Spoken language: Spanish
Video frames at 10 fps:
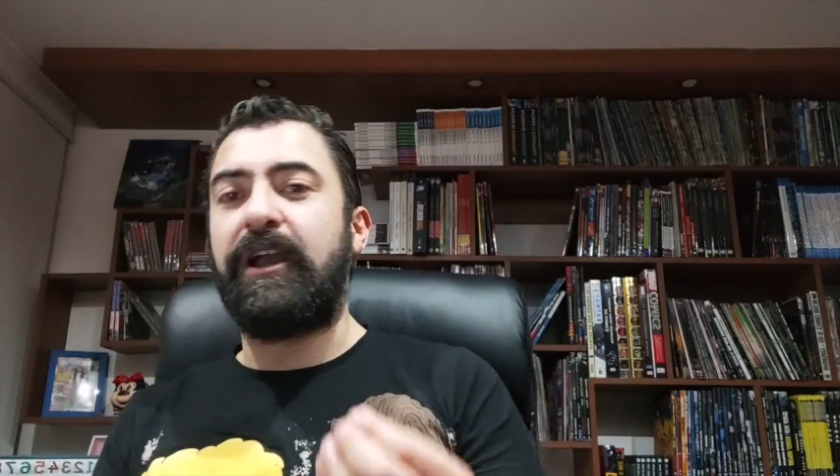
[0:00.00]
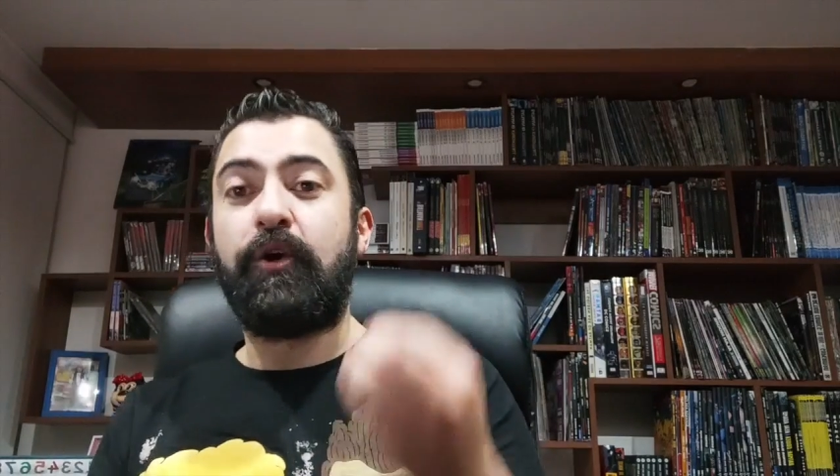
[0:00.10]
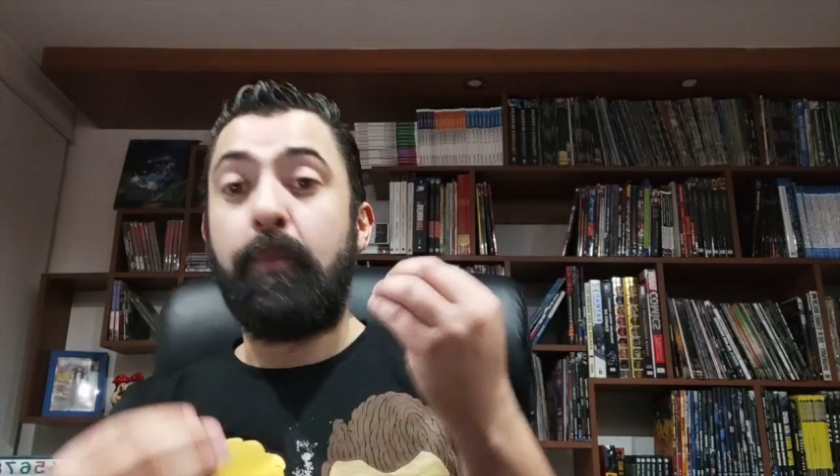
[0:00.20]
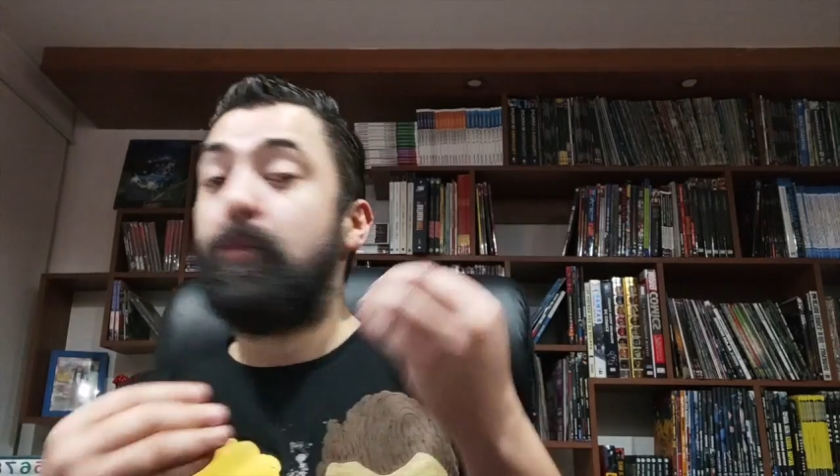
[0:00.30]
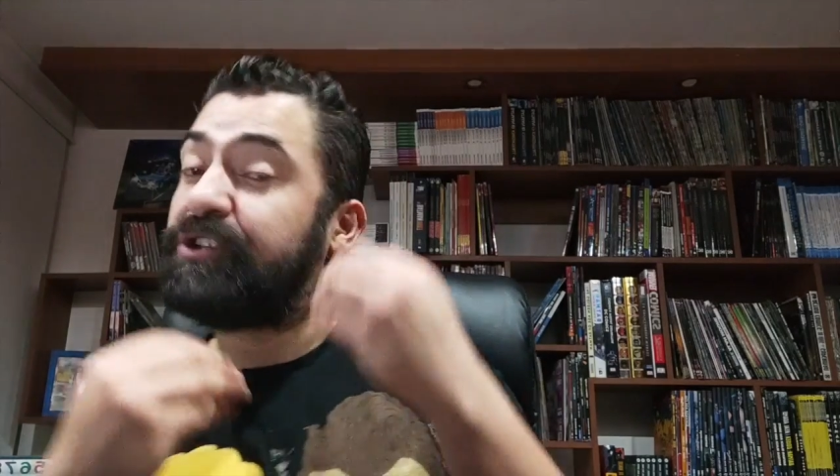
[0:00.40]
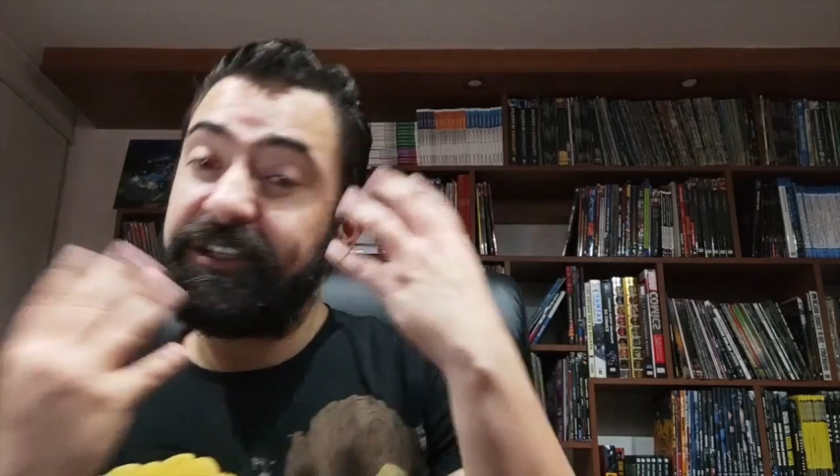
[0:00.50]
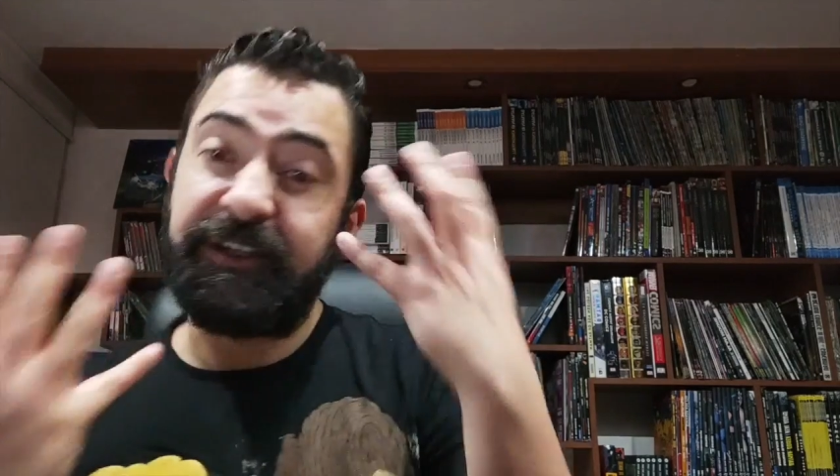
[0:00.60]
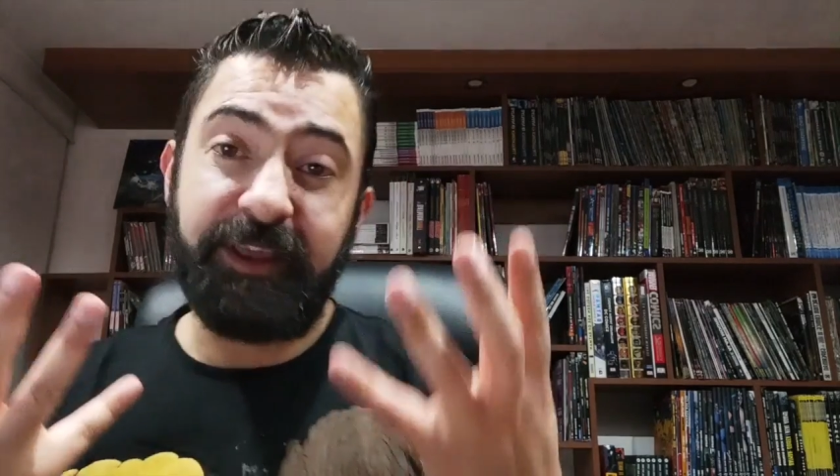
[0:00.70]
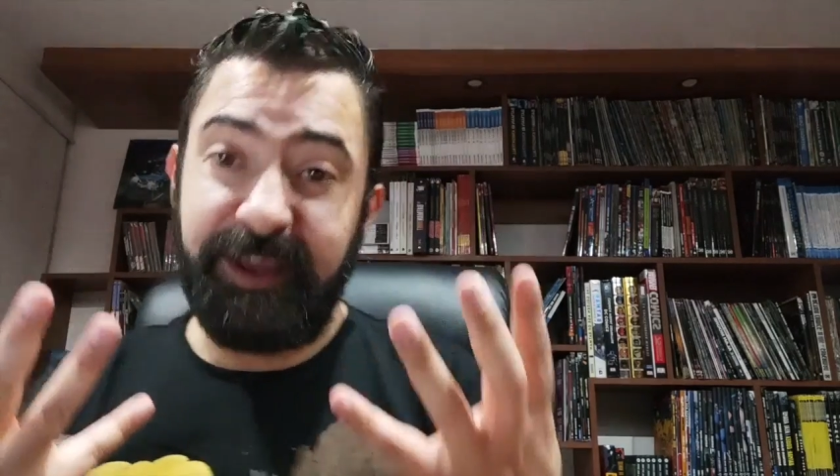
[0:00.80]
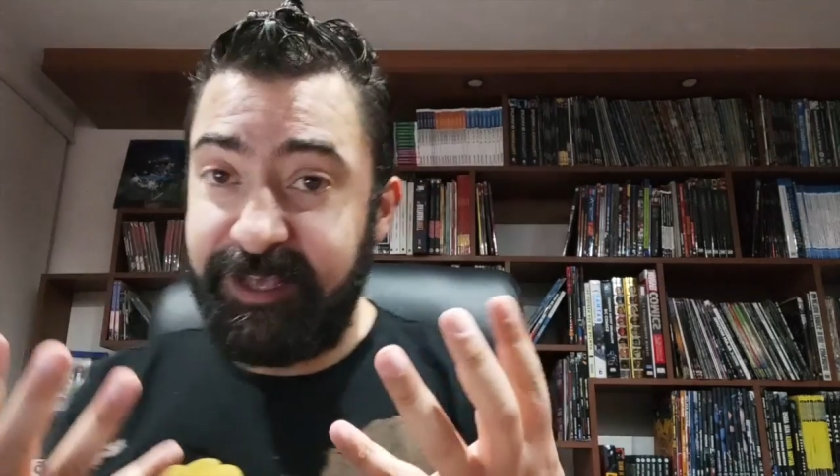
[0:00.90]
tengo muchas
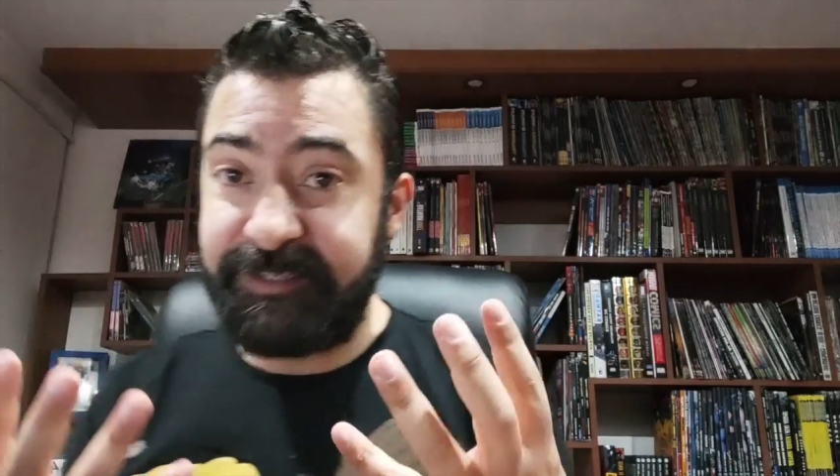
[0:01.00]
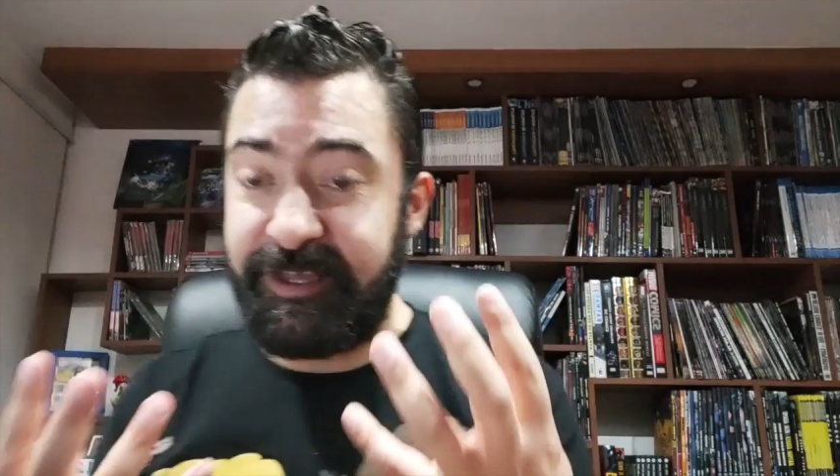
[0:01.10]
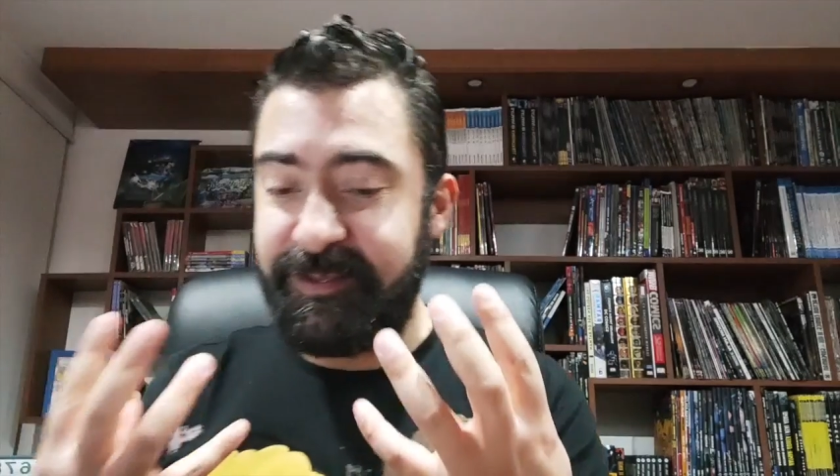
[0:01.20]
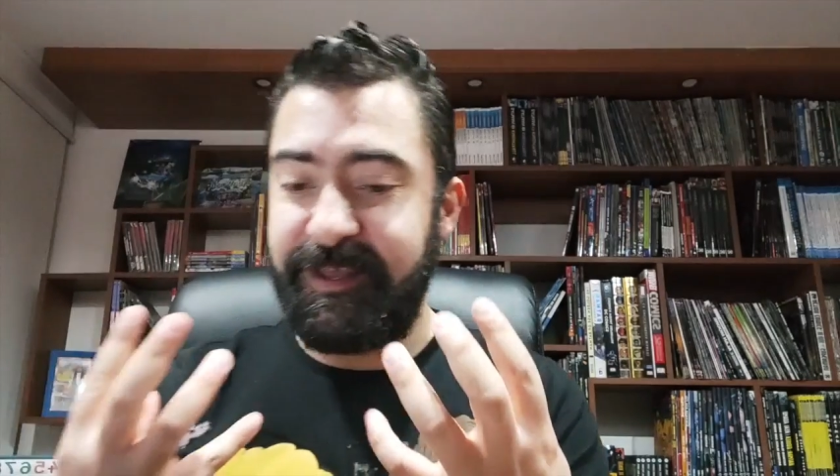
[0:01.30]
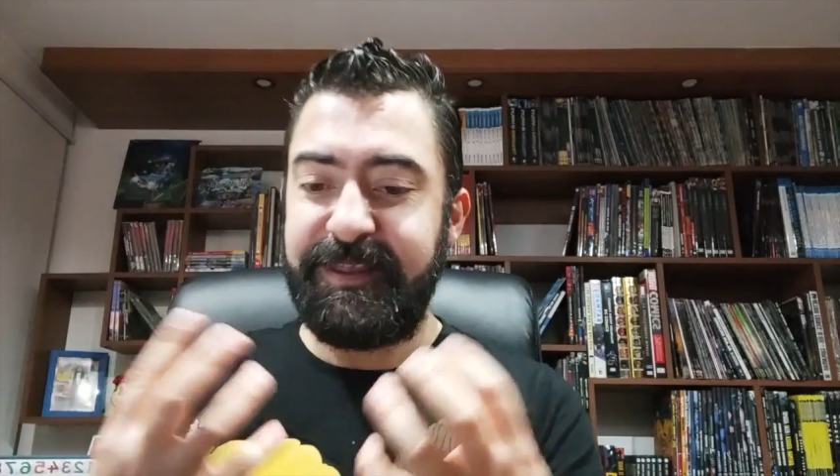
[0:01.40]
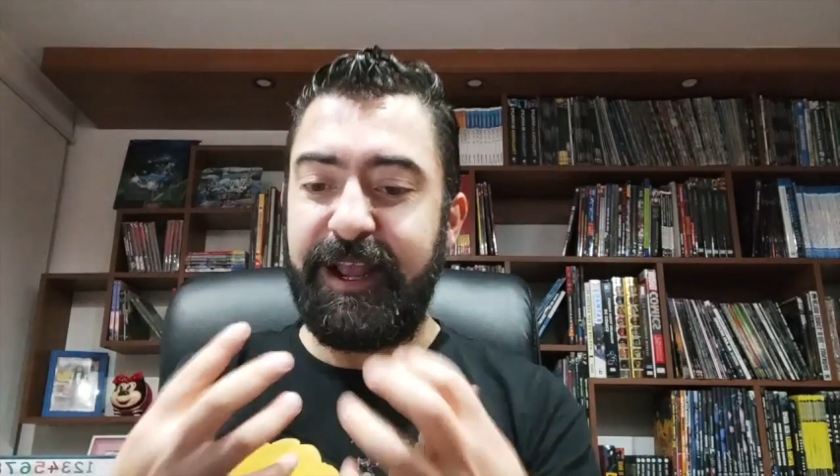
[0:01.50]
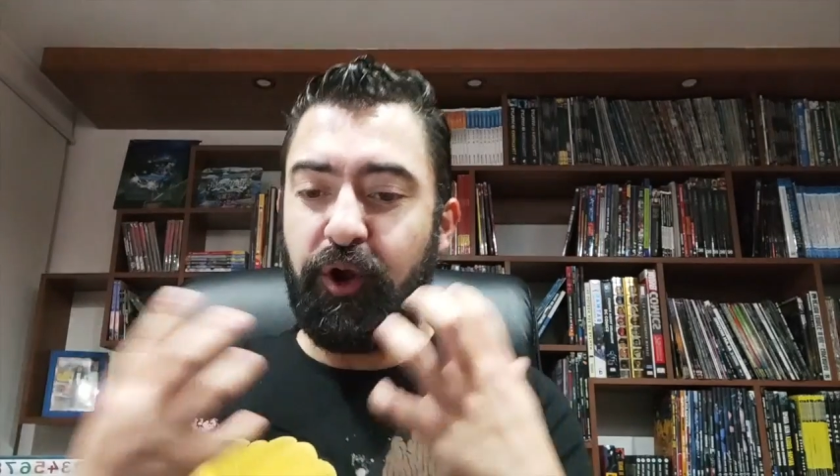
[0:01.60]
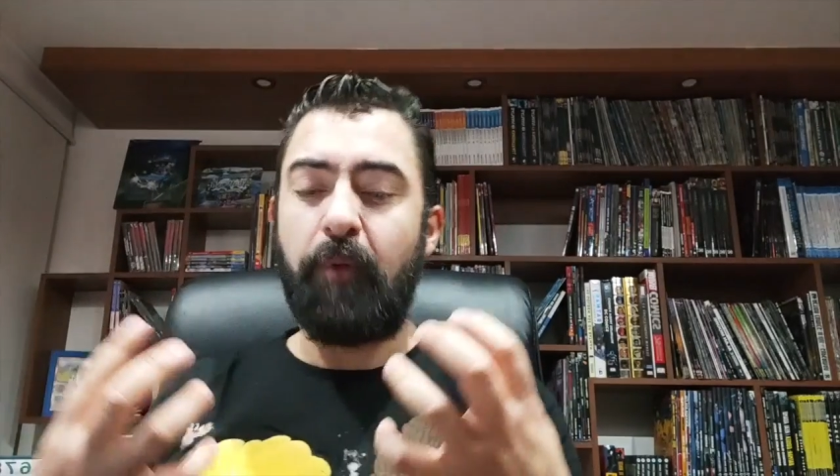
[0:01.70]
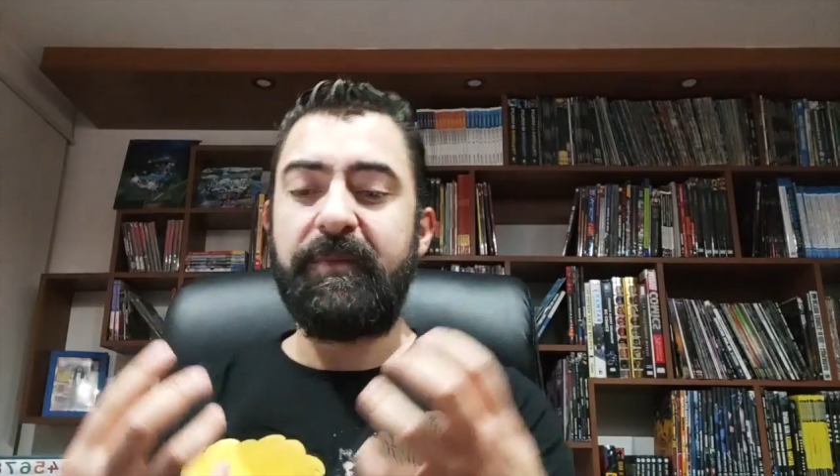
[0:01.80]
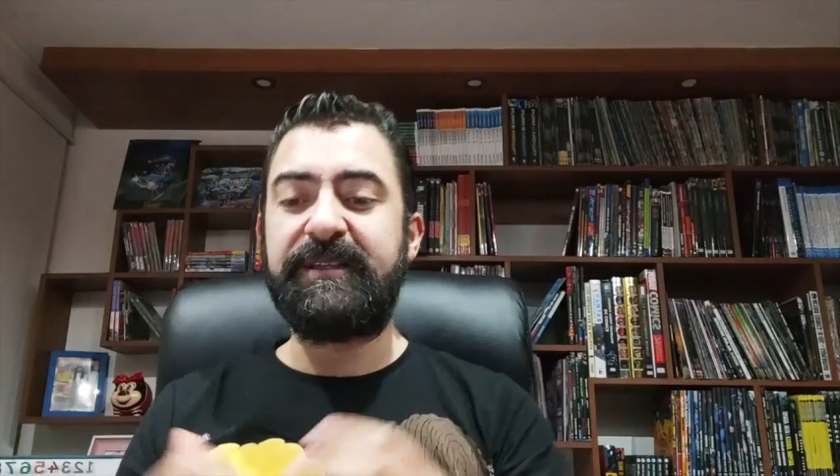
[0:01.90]
ideas de, de
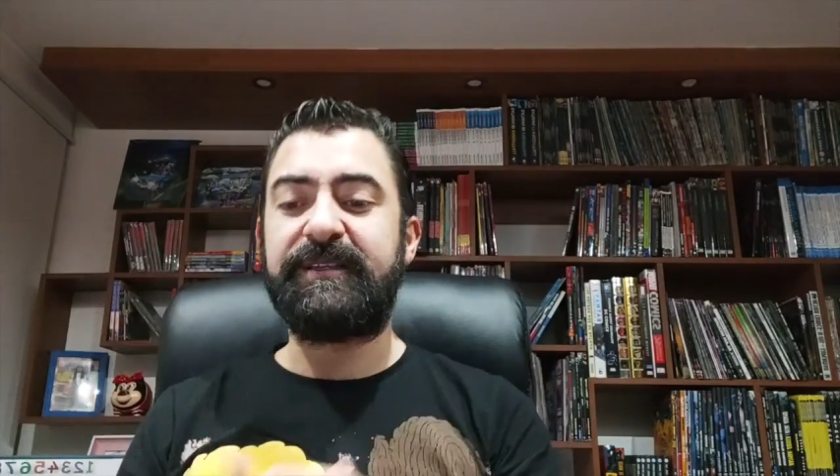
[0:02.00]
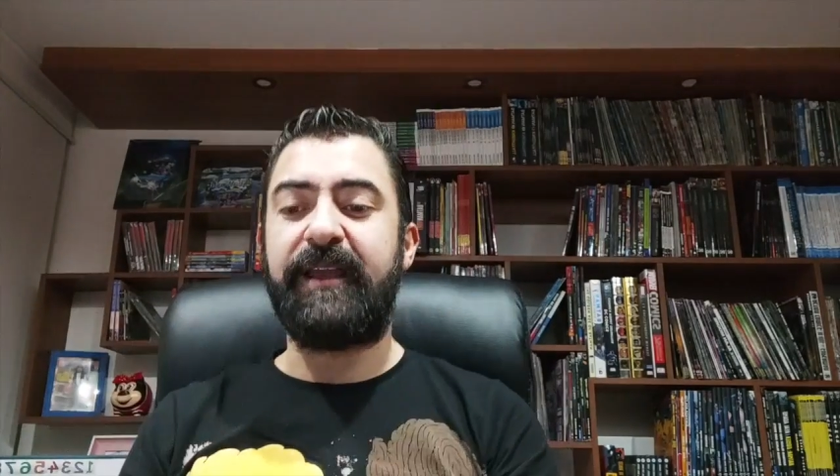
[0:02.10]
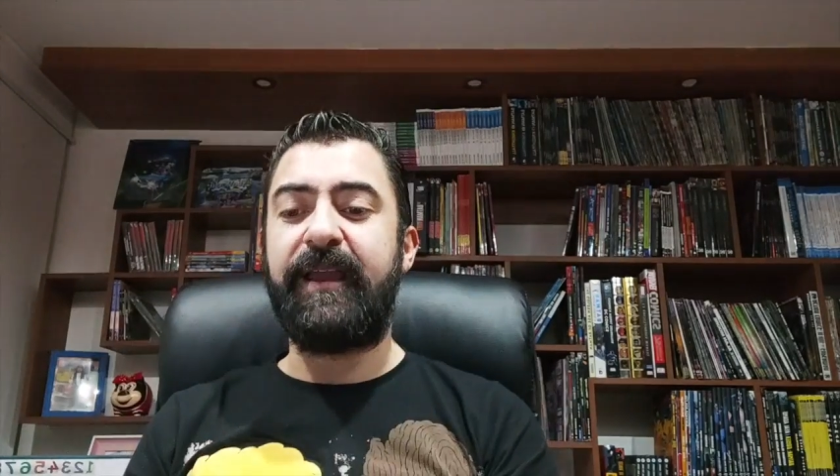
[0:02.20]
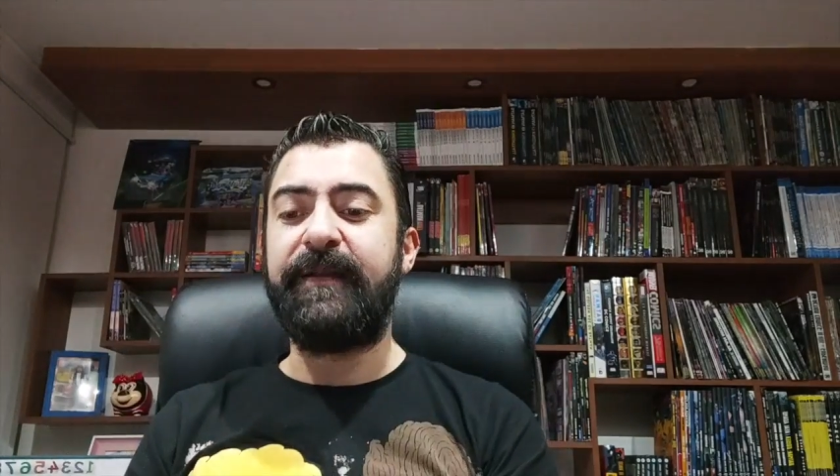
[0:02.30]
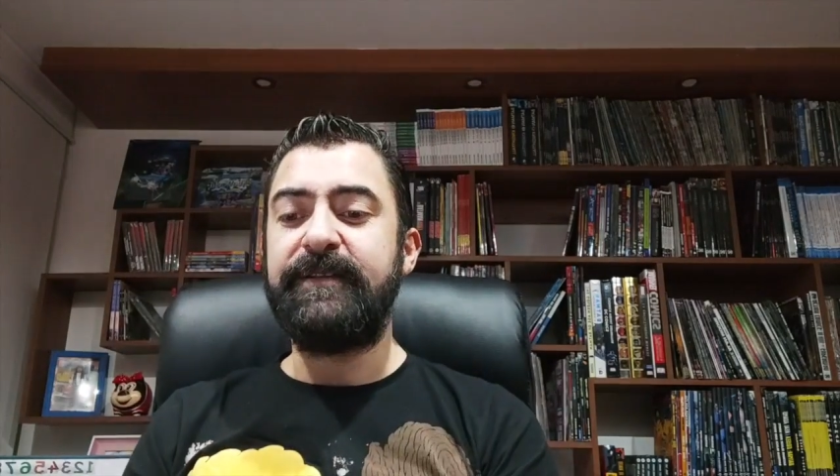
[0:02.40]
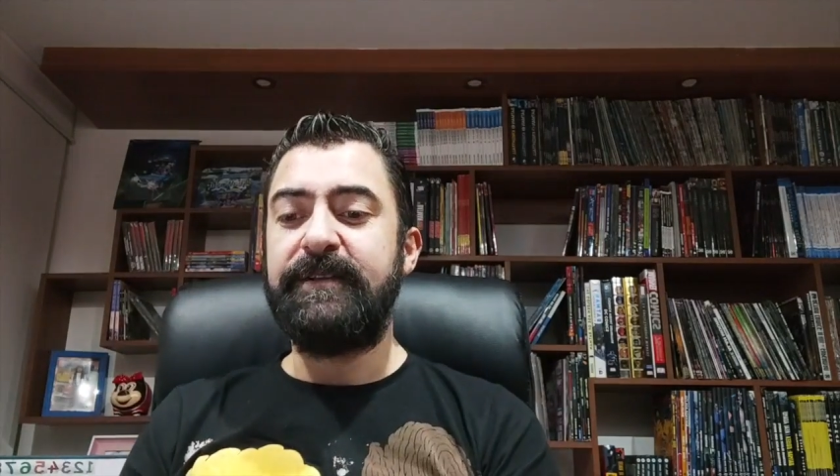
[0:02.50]
cómics, eh,